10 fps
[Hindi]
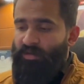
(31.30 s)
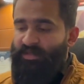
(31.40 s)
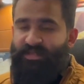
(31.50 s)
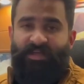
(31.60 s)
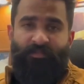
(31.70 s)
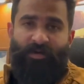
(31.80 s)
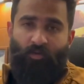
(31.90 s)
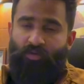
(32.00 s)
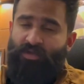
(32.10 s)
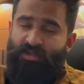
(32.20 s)
जैसे कि मैं
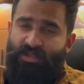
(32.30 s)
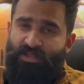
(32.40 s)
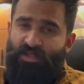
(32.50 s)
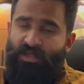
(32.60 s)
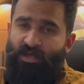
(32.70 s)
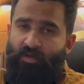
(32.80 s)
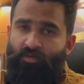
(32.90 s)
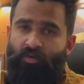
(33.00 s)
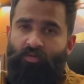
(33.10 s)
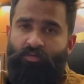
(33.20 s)
ख़ुद कंस्ट्रक्शन कर रहा
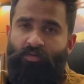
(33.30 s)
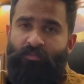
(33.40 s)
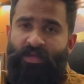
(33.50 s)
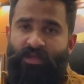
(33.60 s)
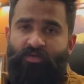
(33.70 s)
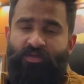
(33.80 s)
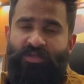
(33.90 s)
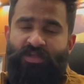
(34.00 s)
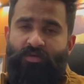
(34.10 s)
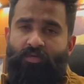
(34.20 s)
होता हूँ तो मैंने जो
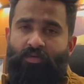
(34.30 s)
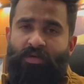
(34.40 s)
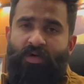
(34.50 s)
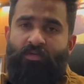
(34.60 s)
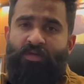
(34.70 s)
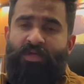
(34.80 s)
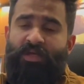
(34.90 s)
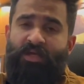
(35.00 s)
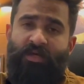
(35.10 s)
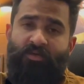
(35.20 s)
चीज़ें नोट डाउन
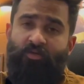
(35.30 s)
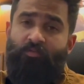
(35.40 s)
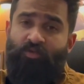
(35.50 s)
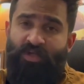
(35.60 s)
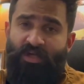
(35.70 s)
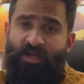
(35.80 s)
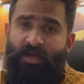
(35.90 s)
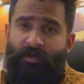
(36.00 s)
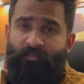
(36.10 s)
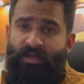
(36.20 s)
की हैं या जो मुझे
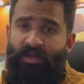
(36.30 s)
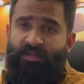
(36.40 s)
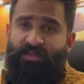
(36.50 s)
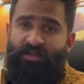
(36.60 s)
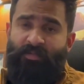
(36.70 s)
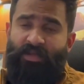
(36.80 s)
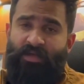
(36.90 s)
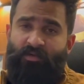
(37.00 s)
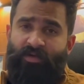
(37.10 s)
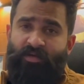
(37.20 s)
चीज़ें मैंने
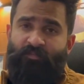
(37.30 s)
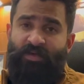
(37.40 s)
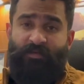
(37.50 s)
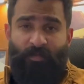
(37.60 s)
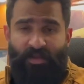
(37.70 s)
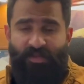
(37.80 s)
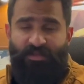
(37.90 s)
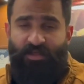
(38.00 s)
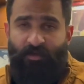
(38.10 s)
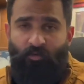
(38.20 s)

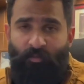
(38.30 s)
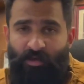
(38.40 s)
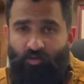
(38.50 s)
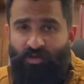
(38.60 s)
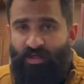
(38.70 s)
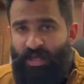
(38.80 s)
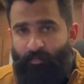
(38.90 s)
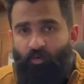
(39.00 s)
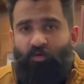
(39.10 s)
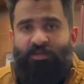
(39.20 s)
एक्सपीरियंस की हैं तो मैंने सोचा कि
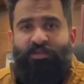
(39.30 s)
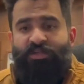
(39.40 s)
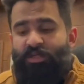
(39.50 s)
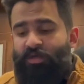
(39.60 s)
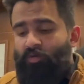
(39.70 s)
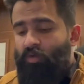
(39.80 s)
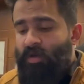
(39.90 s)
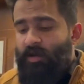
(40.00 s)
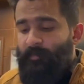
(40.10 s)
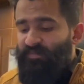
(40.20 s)
आप लोगों के साथ शेयर करूँ
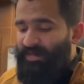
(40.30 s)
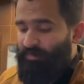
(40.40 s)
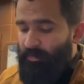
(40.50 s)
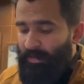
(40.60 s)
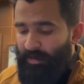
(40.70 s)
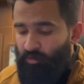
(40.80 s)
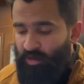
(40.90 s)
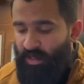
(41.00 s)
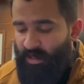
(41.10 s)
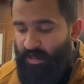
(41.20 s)
सबसे पहले तो
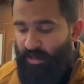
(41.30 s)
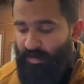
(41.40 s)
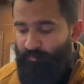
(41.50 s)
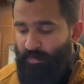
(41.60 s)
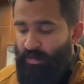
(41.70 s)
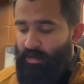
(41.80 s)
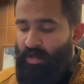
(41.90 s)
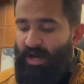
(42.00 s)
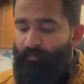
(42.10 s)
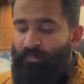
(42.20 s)
ये है कि
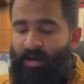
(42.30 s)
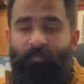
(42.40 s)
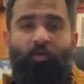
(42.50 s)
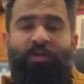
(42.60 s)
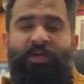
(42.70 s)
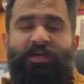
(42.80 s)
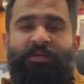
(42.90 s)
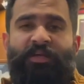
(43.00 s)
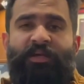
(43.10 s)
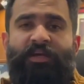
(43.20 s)
आप हम लोग ये
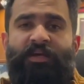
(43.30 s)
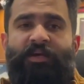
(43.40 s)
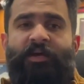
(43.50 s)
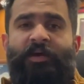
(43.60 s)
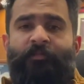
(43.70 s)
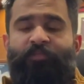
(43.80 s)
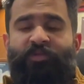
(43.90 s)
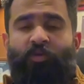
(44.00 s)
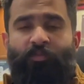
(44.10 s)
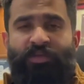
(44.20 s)
करते हैं
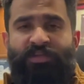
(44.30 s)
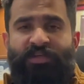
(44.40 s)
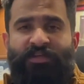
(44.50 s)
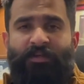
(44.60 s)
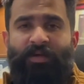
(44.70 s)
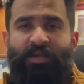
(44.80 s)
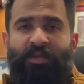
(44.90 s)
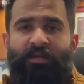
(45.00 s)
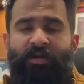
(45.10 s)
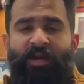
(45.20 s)
कि जो भी चीज़
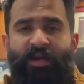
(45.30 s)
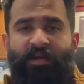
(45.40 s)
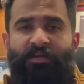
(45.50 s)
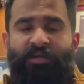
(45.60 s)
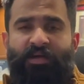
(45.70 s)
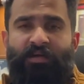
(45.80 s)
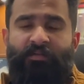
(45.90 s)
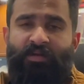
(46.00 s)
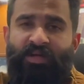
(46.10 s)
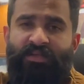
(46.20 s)
हमारी एंड तक
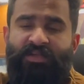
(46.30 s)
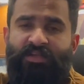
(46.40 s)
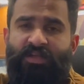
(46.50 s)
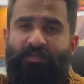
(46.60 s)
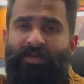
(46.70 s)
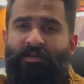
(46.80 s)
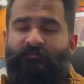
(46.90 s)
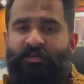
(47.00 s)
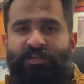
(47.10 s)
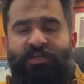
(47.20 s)
ग्रे स्ट्रक्चर के बाद
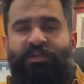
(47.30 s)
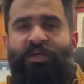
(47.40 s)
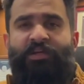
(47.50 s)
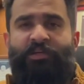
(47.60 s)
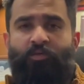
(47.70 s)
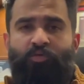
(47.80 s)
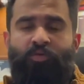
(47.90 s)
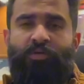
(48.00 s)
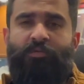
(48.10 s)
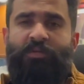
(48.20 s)
फिनिशिंग तक यूज़
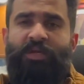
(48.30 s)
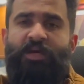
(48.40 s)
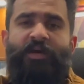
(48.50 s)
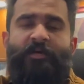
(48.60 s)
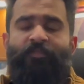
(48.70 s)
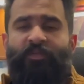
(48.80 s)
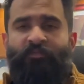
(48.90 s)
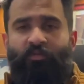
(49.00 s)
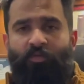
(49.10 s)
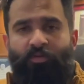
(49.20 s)
होनी होती है
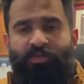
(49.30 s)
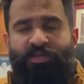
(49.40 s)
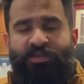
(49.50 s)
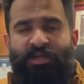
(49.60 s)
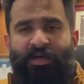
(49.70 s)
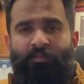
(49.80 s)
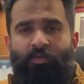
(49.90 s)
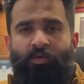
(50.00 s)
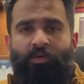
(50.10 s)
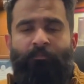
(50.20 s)
वो चीज़ें हम
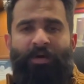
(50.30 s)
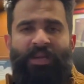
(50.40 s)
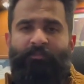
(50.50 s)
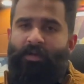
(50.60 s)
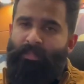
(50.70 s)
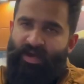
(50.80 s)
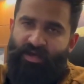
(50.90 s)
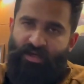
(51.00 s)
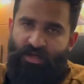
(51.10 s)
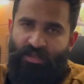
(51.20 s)
लोग बल्क में
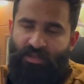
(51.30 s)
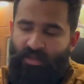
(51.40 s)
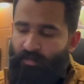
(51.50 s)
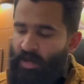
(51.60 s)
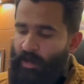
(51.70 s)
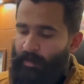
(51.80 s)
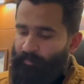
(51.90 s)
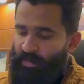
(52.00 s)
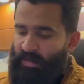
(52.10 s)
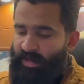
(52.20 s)
बाई कर लेते हैं
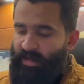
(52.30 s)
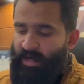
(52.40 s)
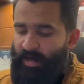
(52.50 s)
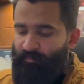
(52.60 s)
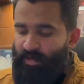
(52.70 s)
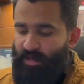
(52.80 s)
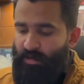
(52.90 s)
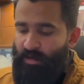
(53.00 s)
लाइक like आपने